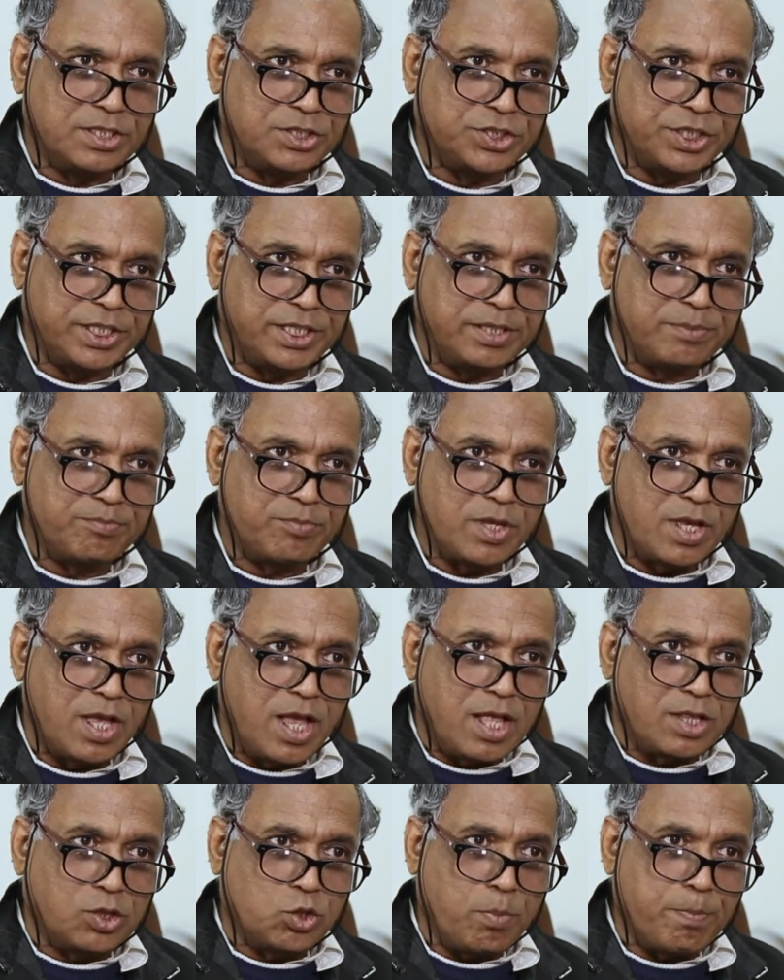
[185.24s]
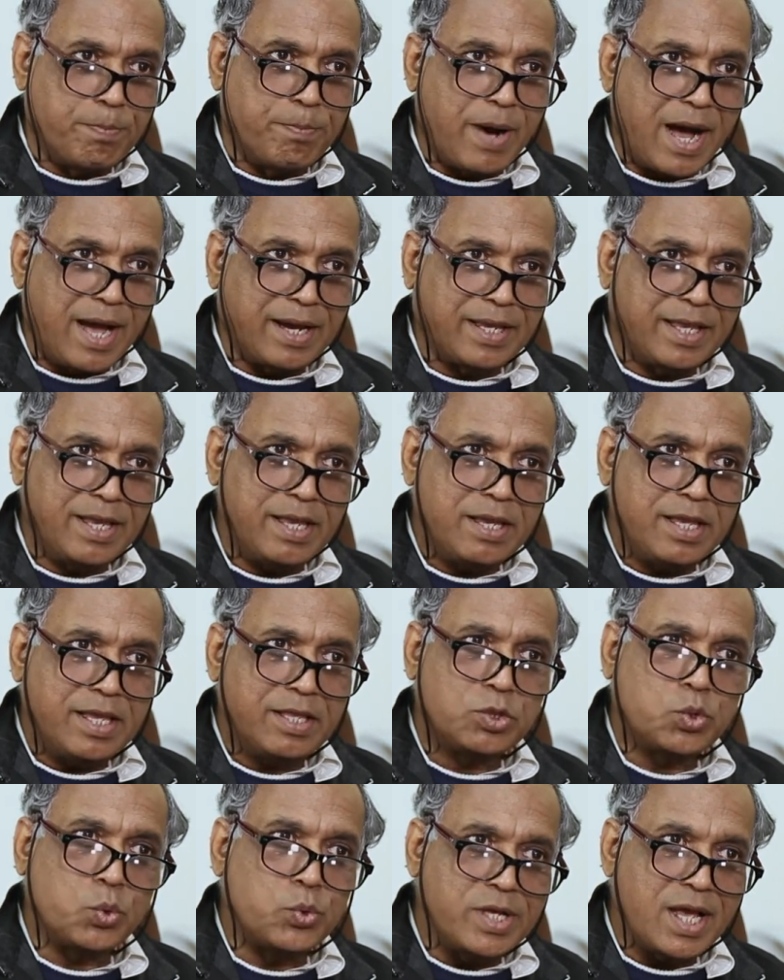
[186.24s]
जी तो बाकी
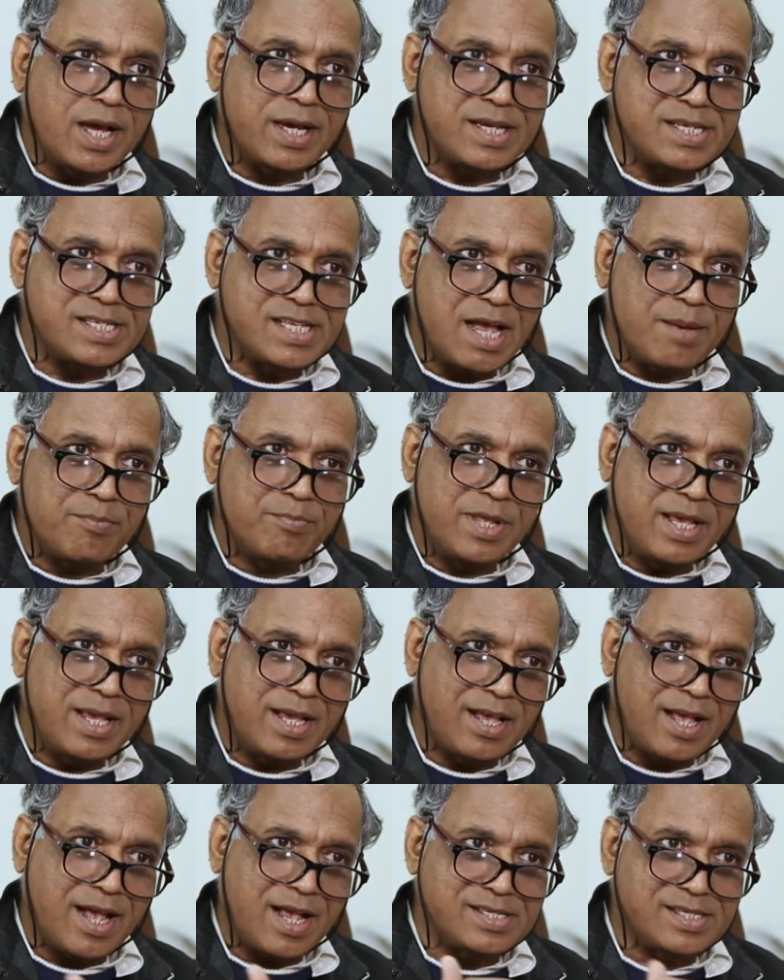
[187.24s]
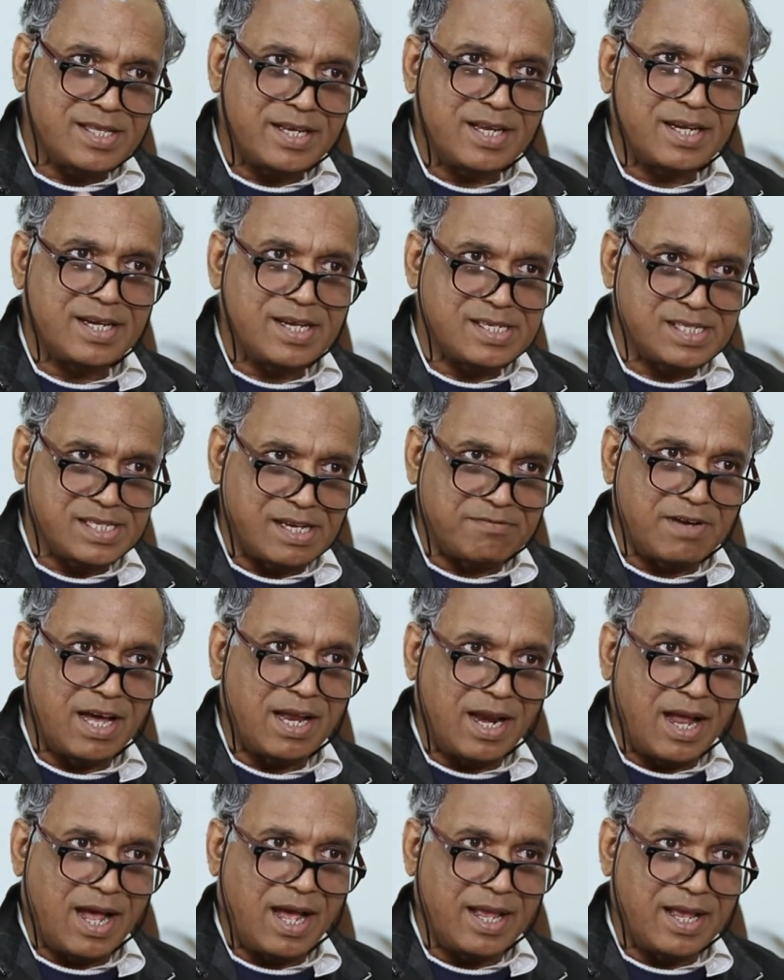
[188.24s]
दुनिया के सामने एक खास तरह का
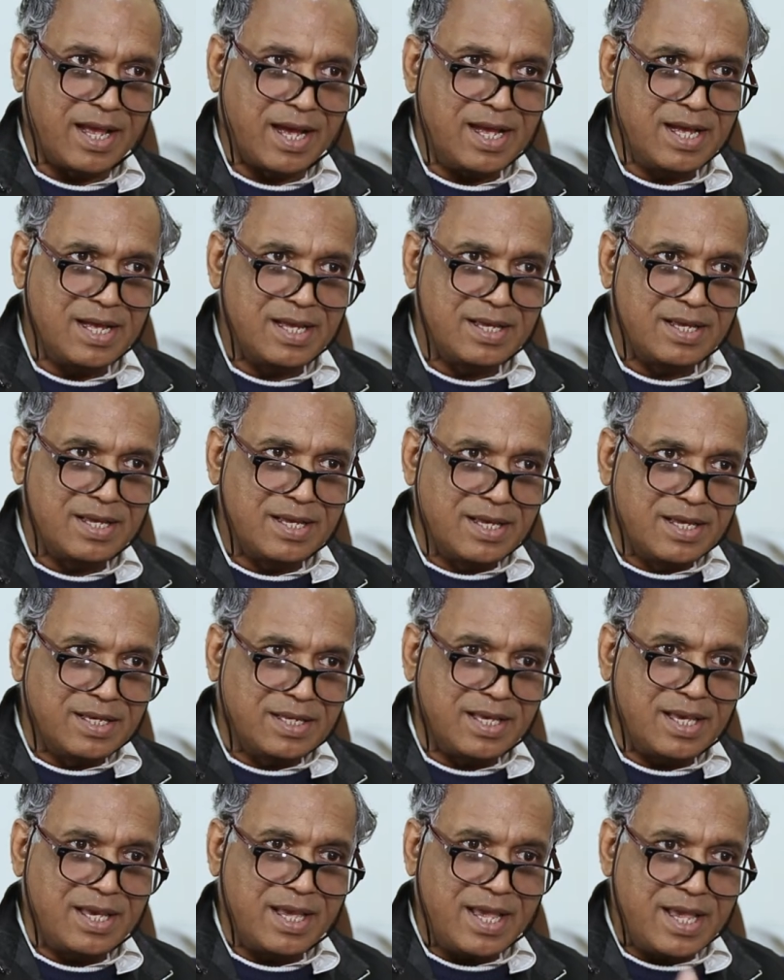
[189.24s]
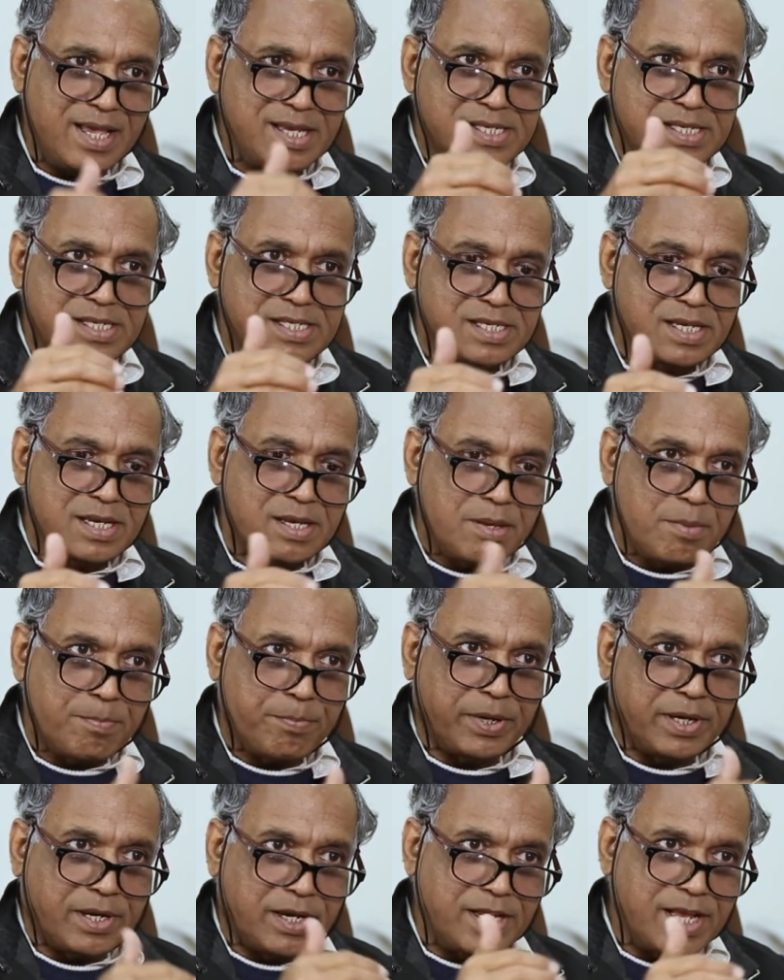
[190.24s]
सवाल आया कि इस
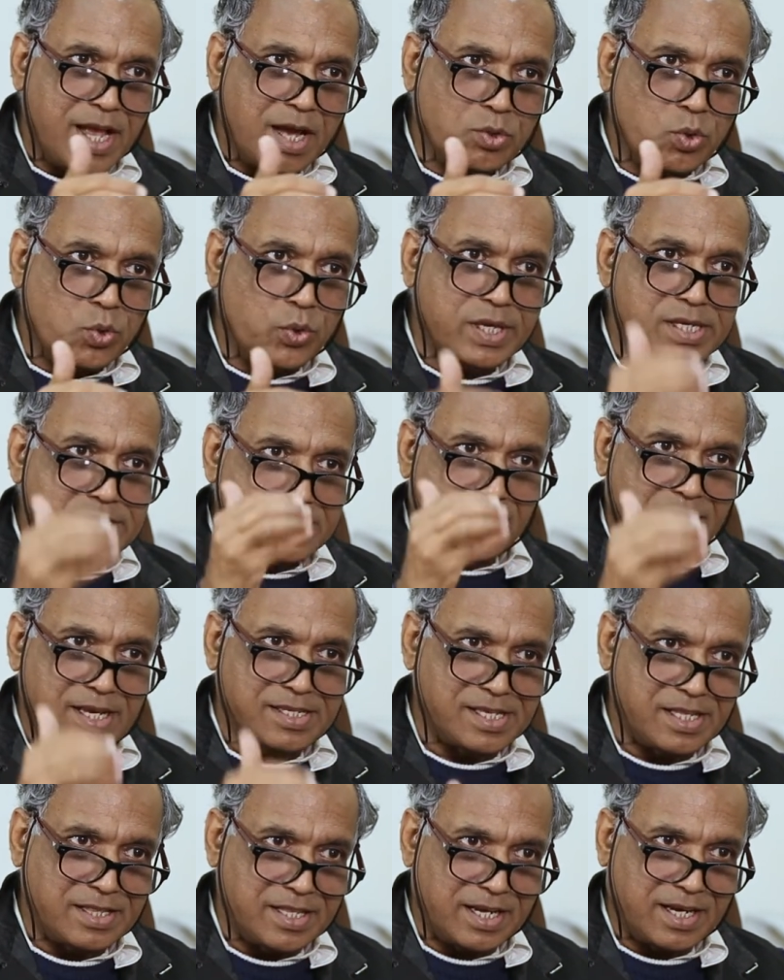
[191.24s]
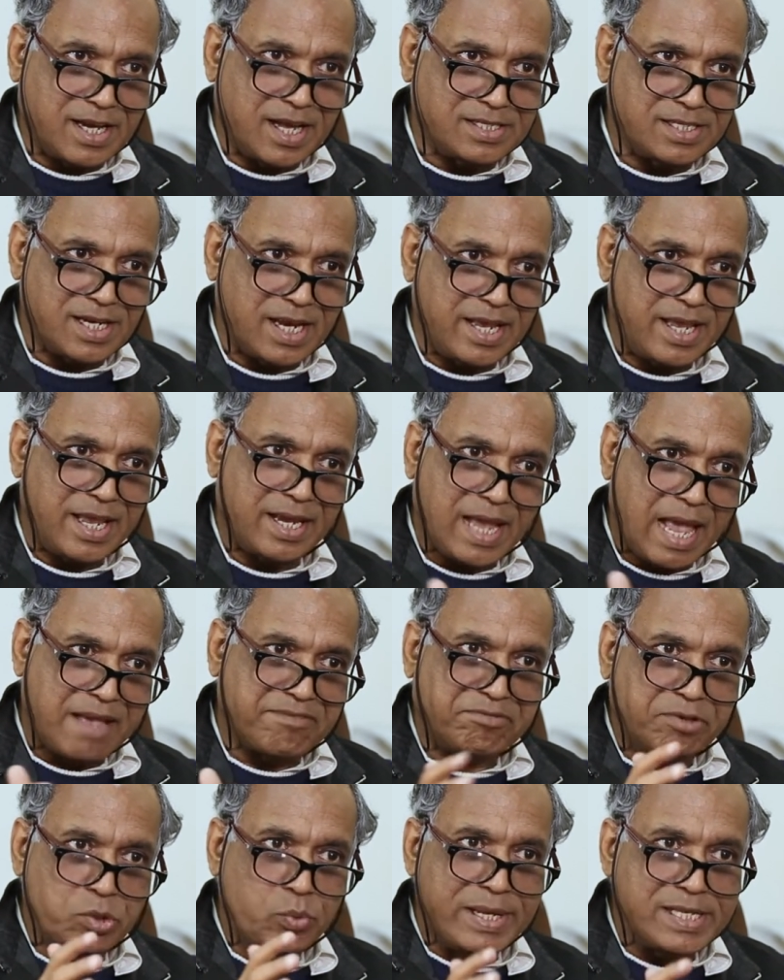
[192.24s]
प्रक्रिया को किस तरह से देखा जाए एक
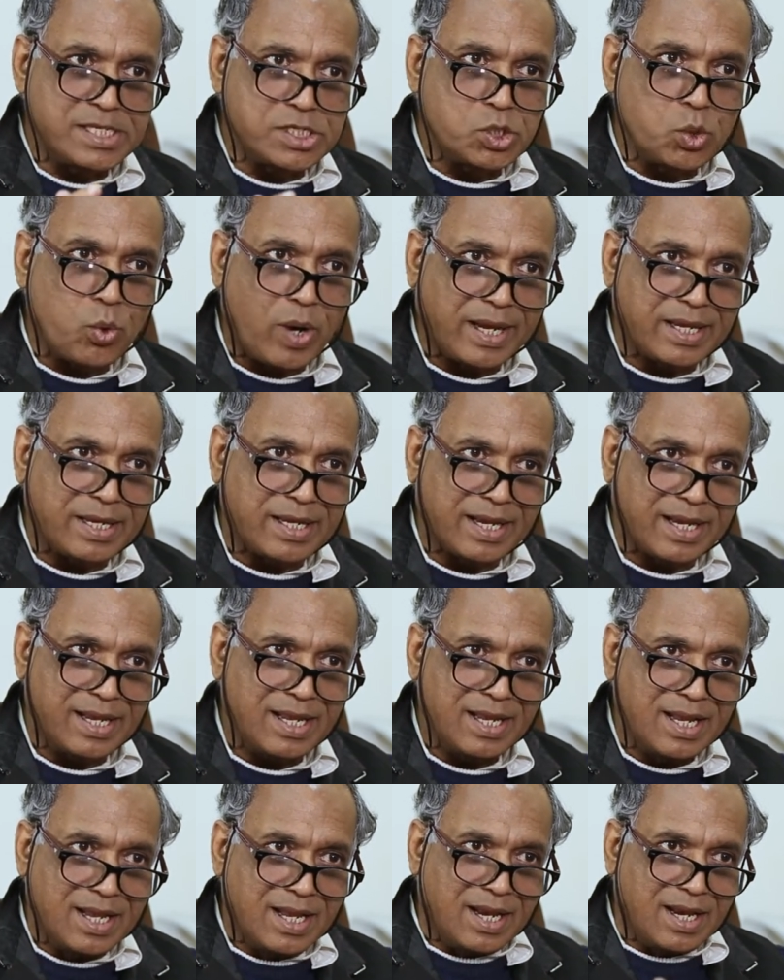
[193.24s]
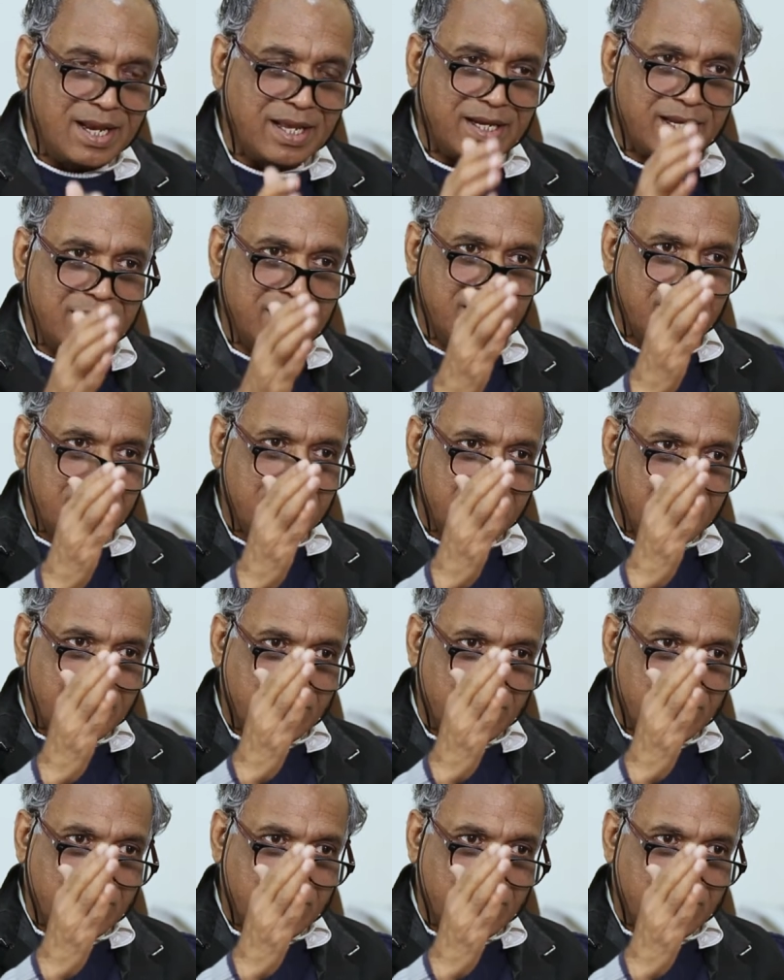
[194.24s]
एफ्लुएंस तो आई है लेकिन